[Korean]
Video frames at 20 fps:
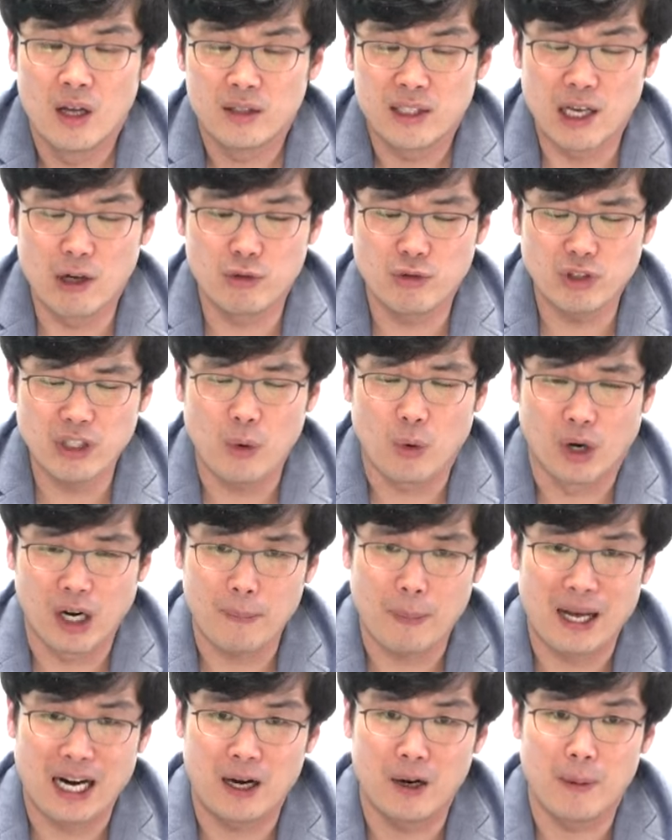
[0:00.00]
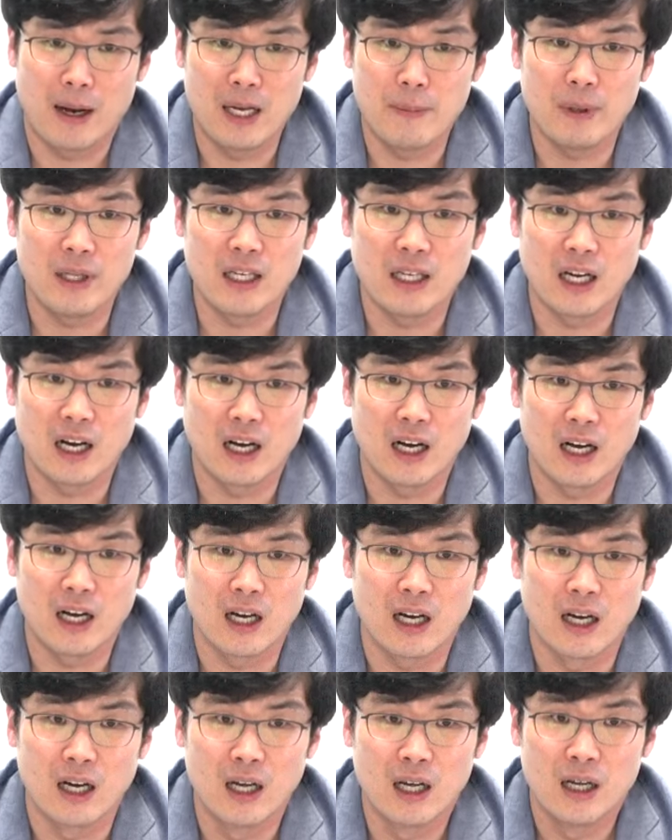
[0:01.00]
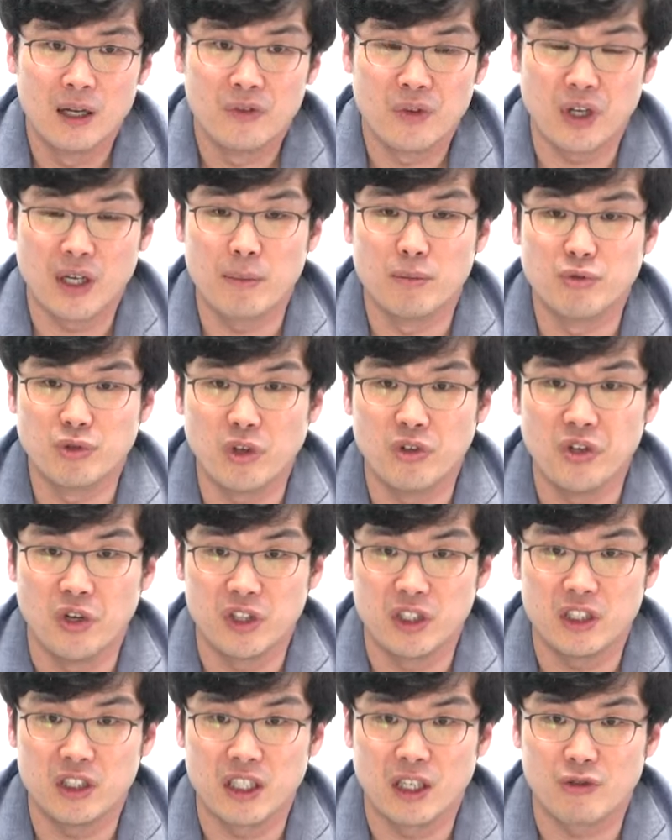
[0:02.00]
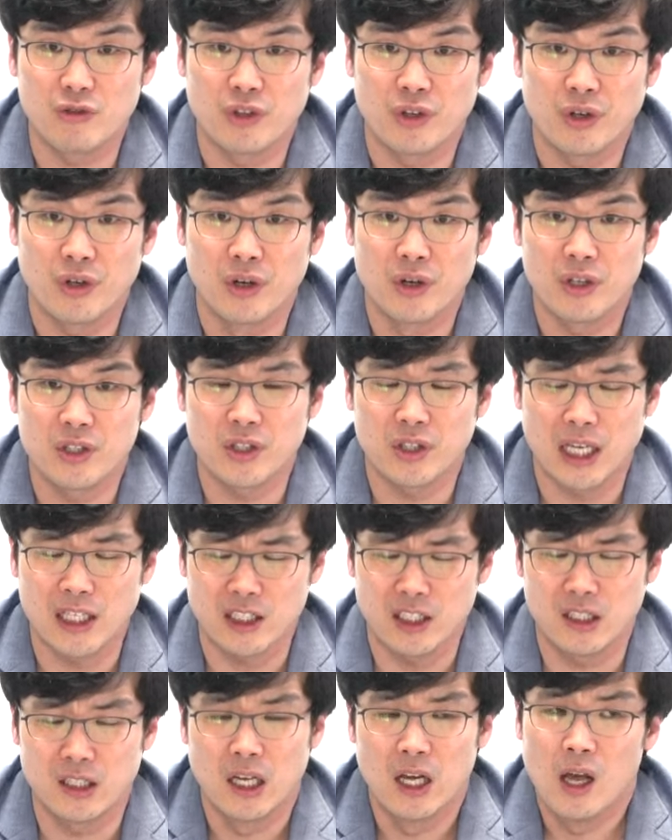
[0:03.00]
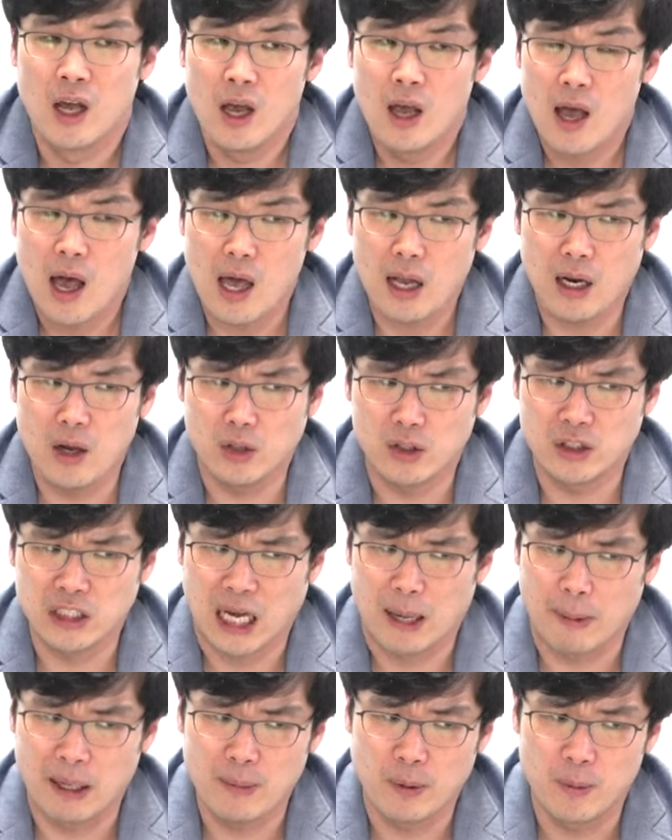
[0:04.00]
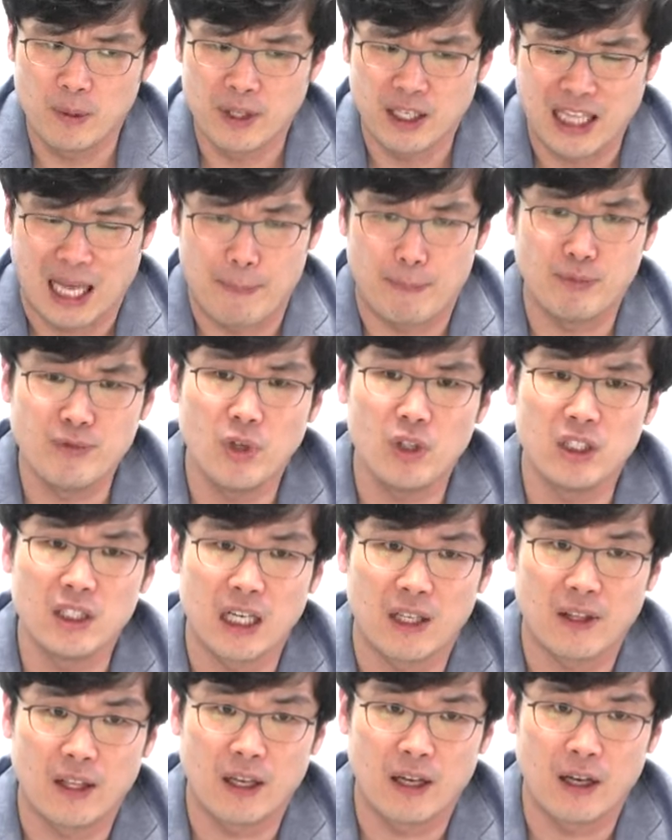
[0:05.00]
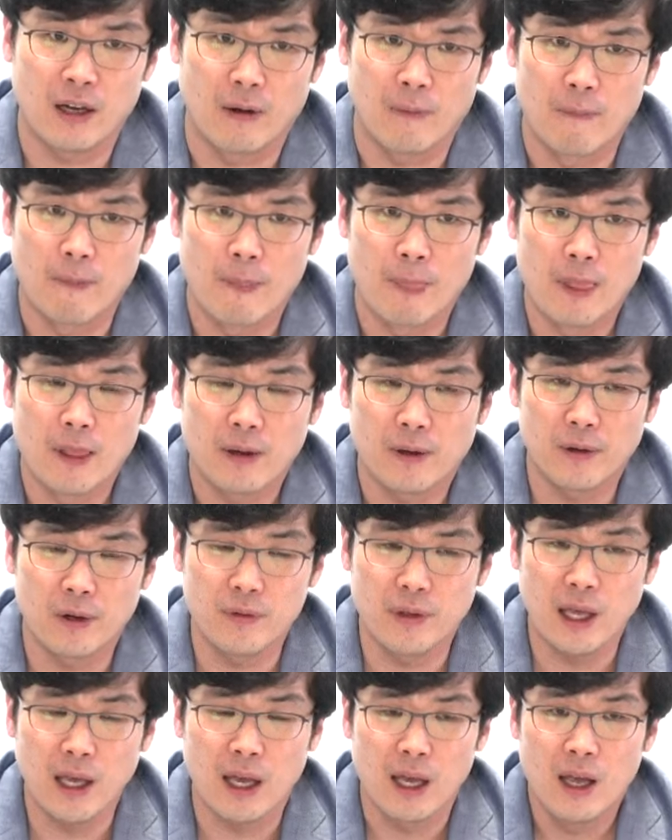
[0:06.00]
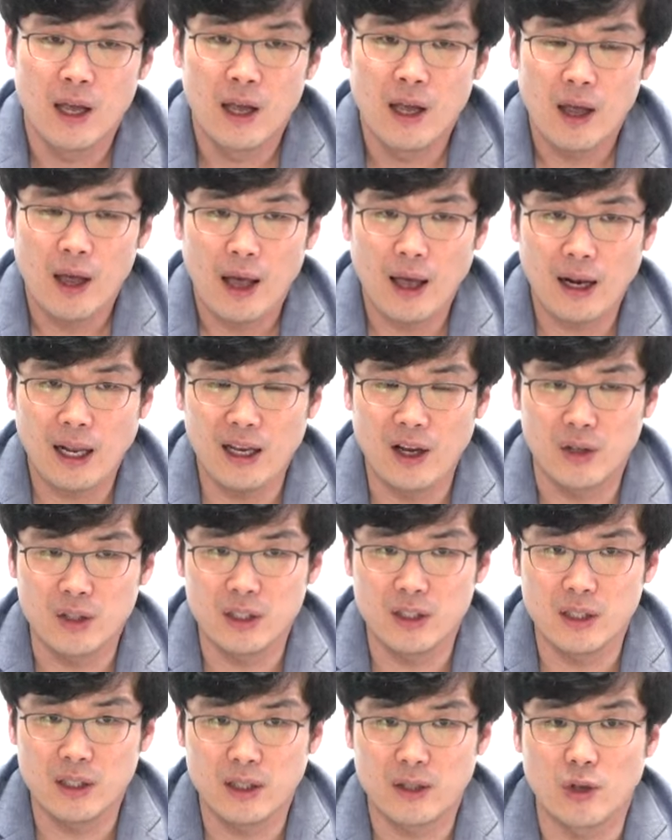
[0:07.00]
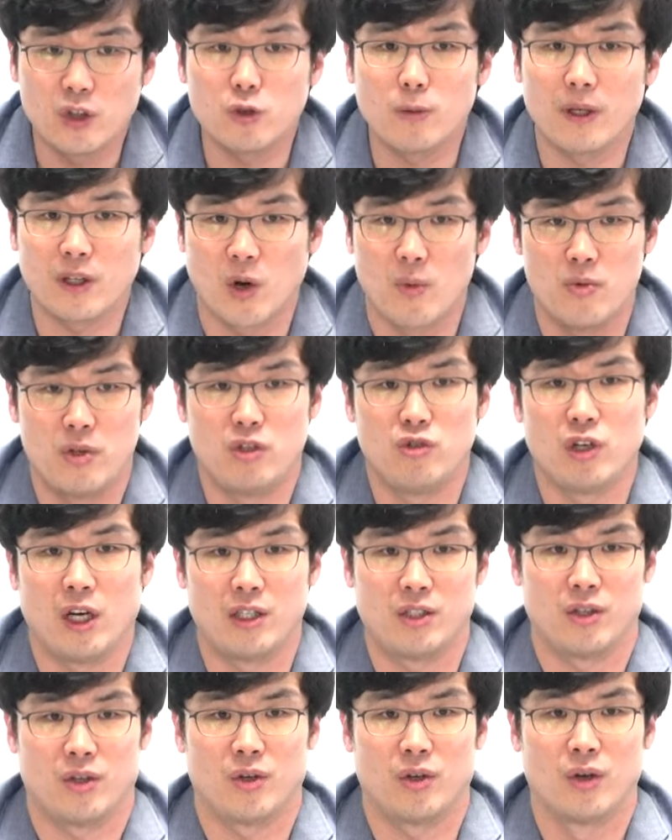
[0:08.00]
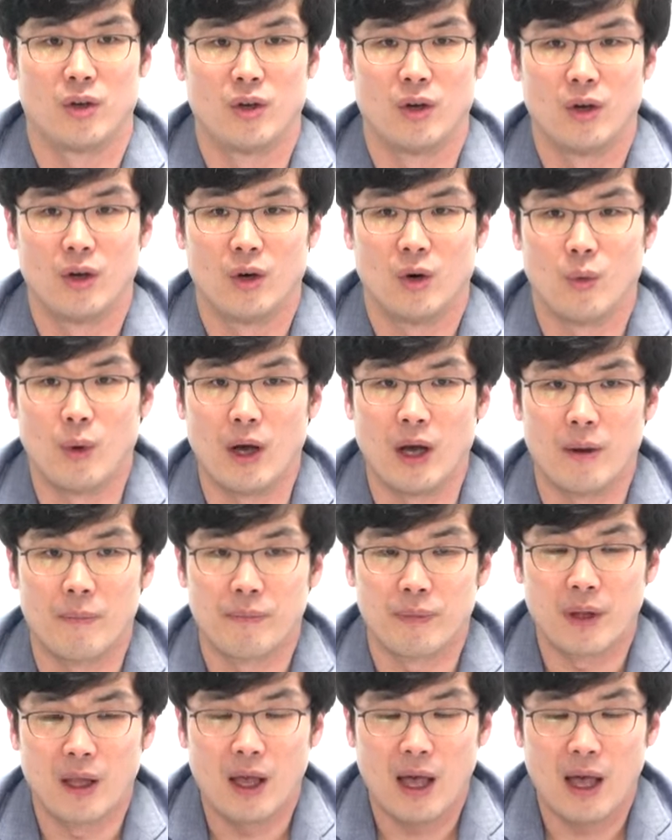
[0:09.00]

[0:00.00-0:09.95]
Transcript: 제우스가 워낙 바람을 많이 피니까 되게 무서운 여신이라고요. 그래서 사실은 헤라 여신 가만히 보면 되게 나쁜 여신 같아. 그런데 헤라 여신이 그럴 수밖에 없는 이유가 있어요. 왜?